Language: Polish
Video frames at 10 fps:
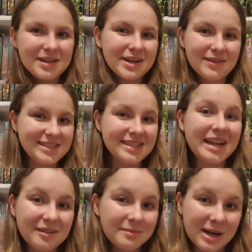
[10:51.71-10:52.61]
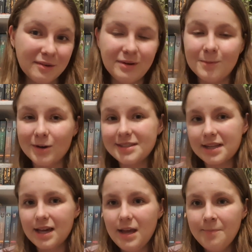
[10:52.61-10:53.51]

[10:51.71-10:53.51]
które właśnie taką mają fabułę, że tak